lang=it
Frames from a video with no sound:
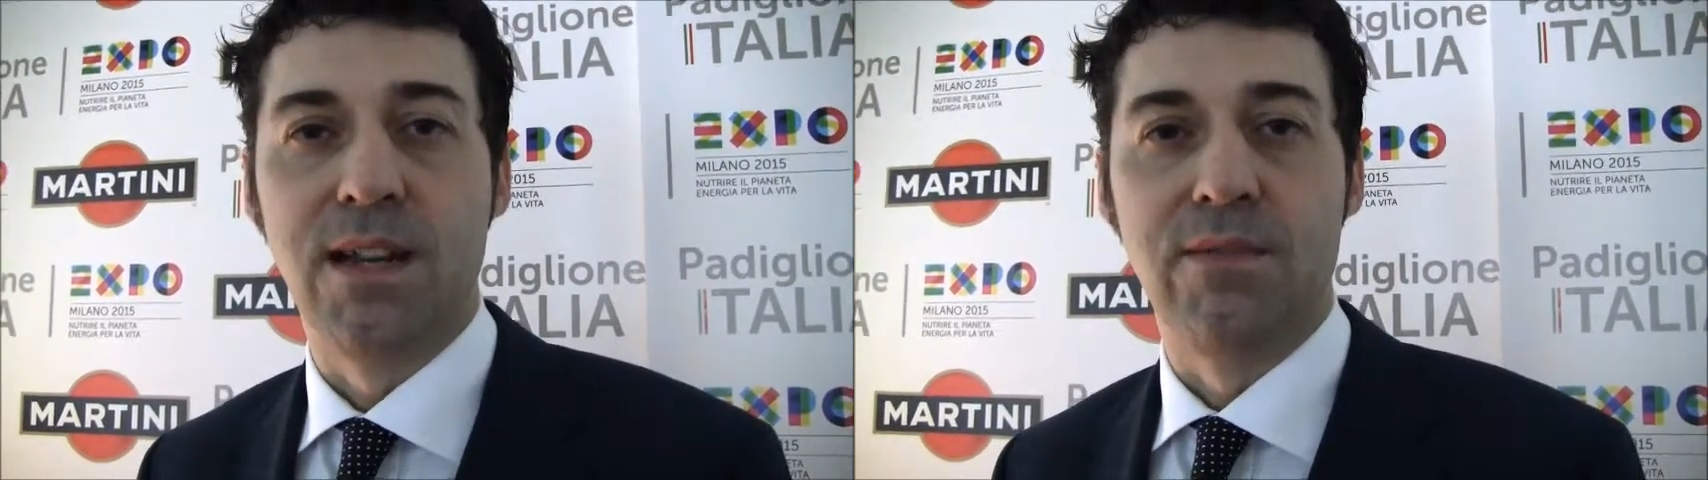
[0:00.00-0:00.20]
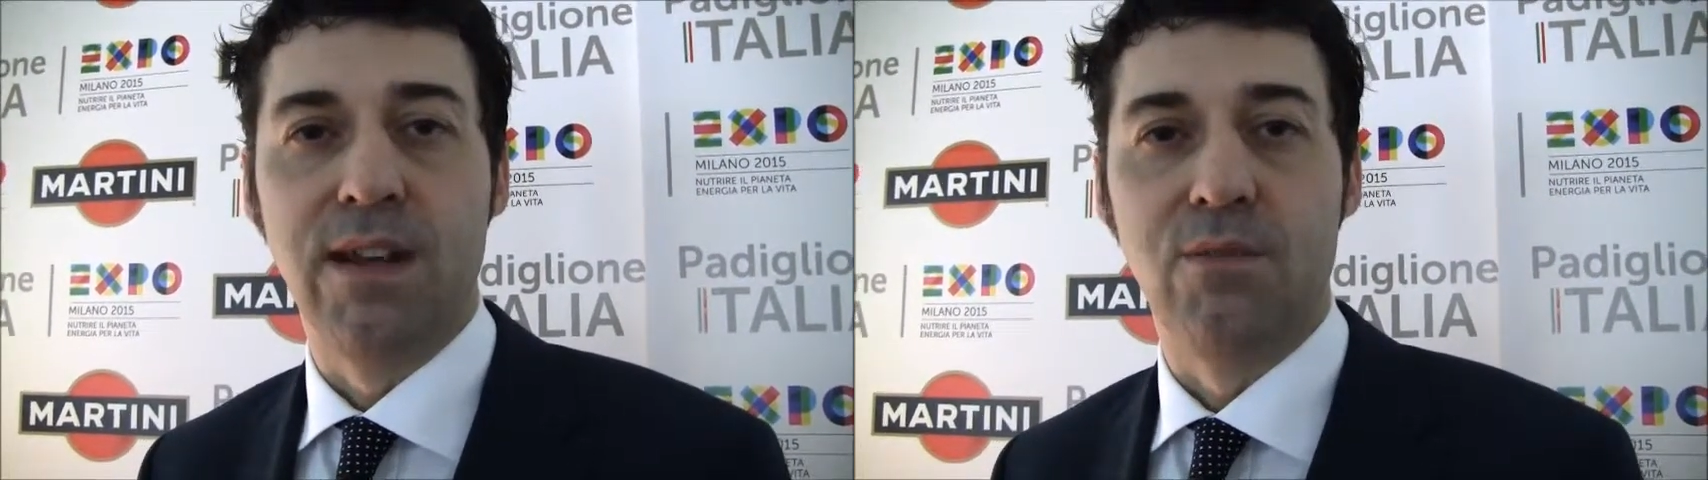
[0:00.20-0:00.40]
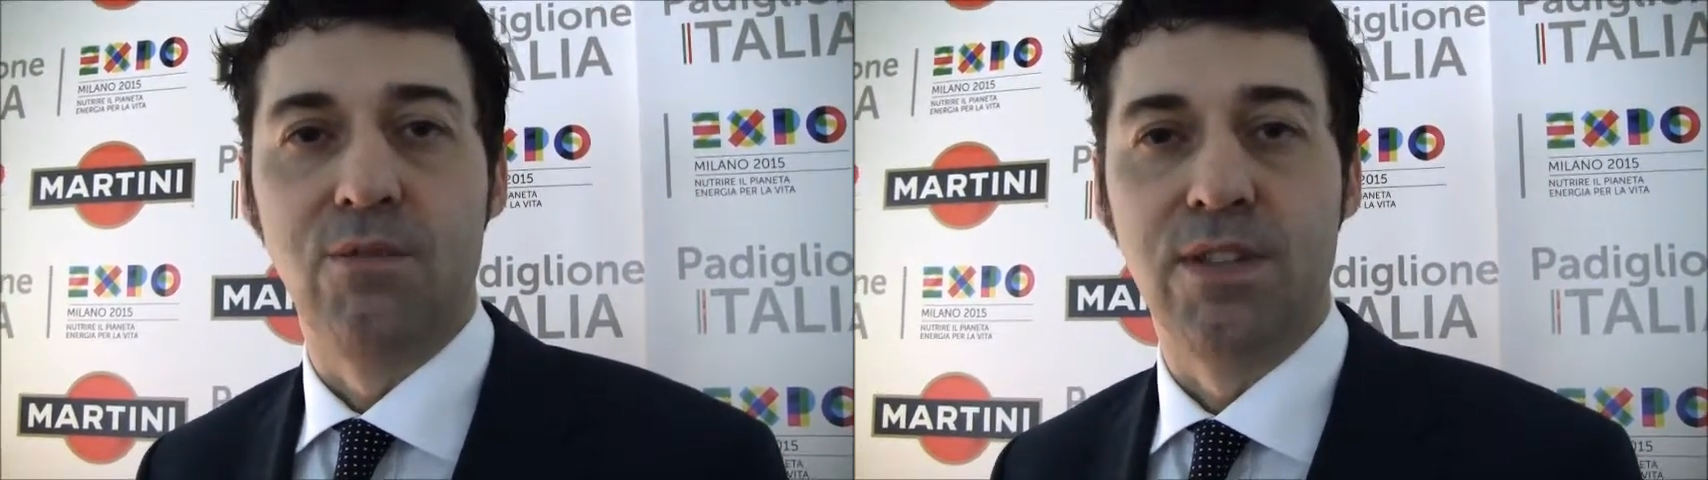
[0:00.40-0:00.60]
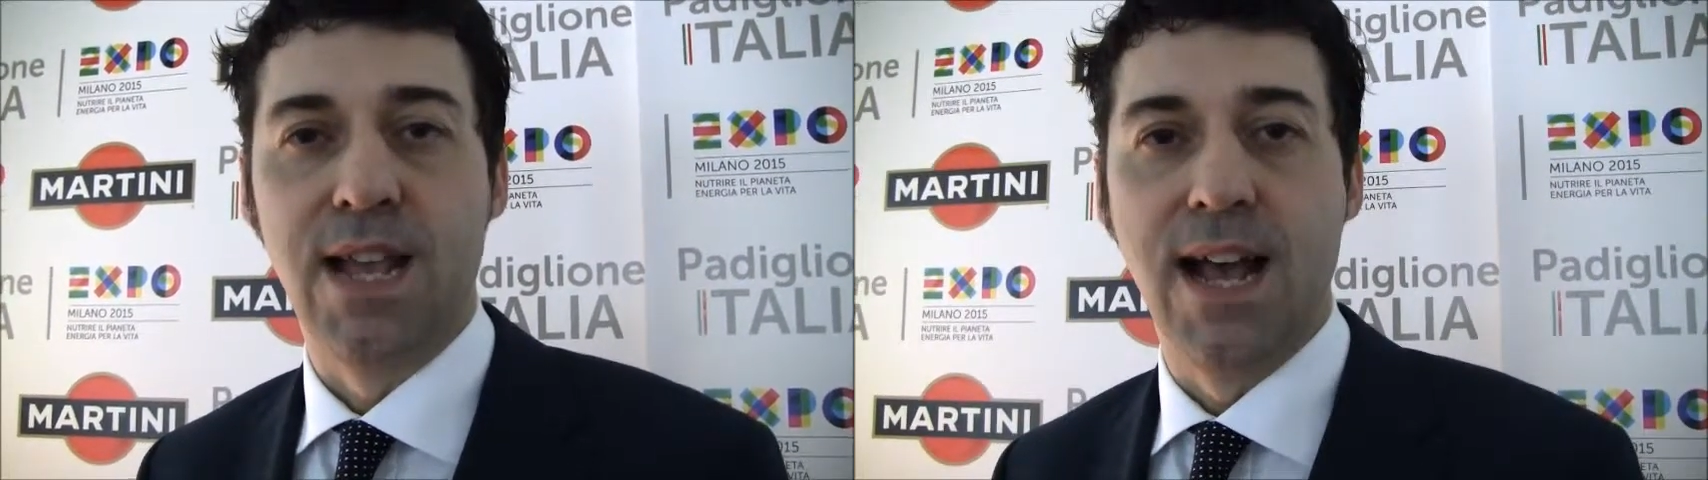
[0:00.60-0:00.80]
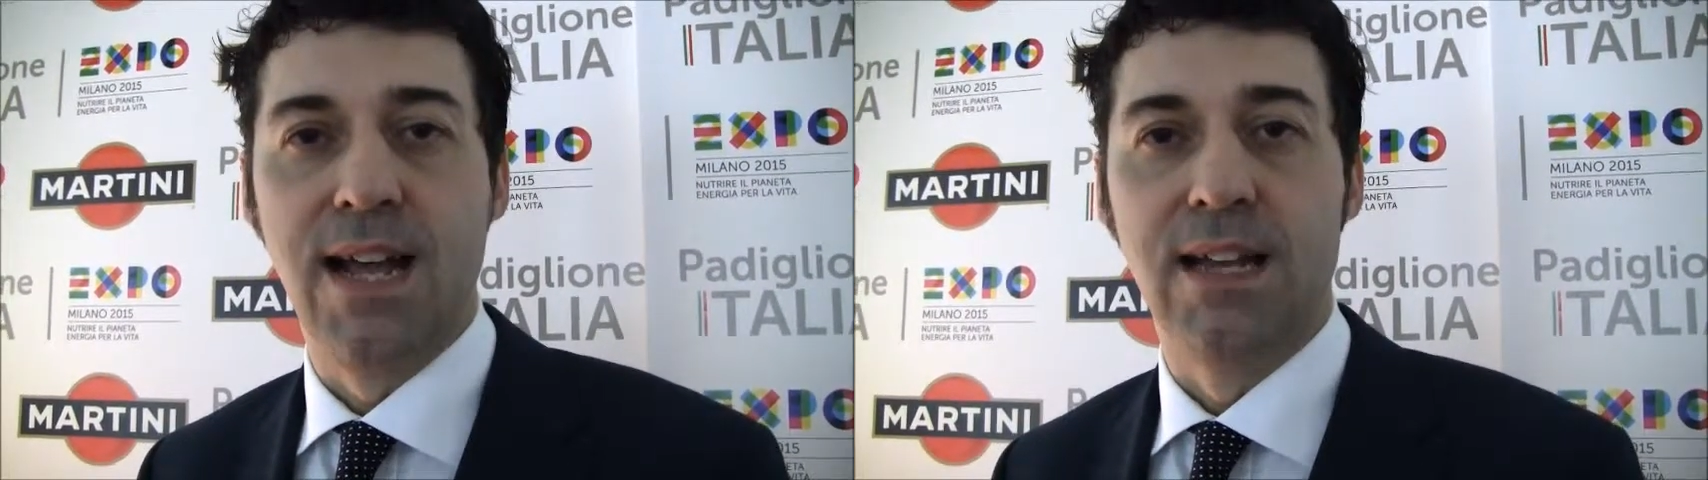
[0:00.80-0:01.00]
livello
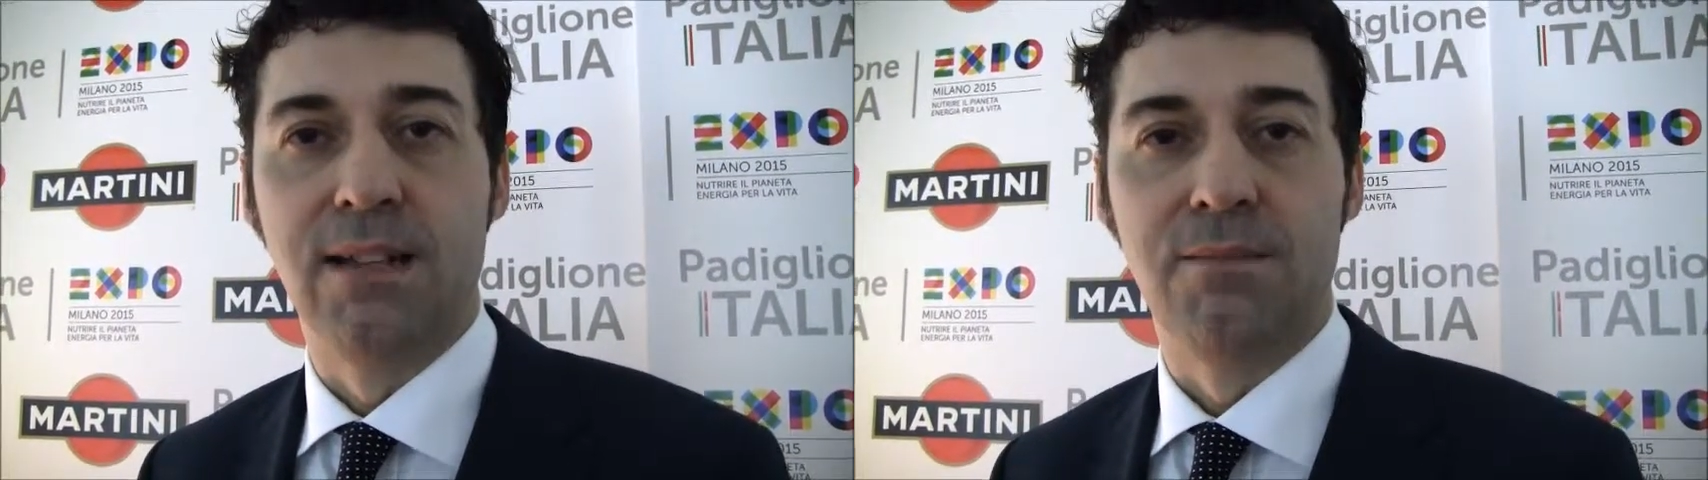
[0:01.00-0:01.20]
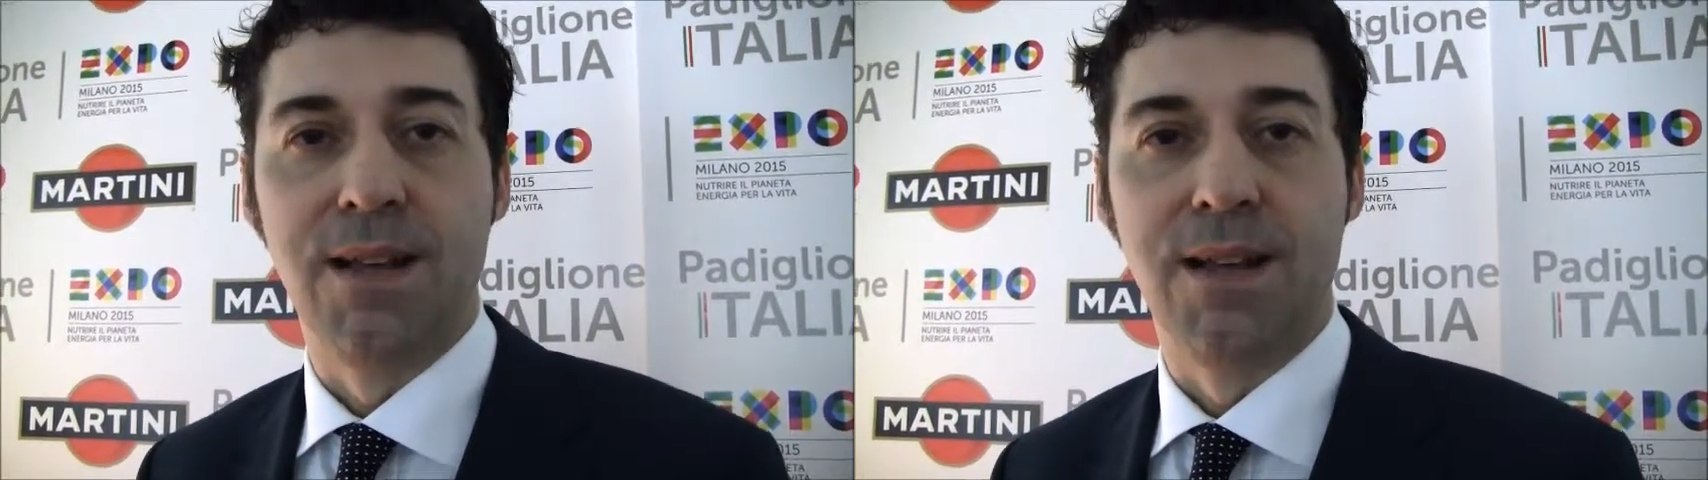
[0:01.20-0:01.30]
mondiale.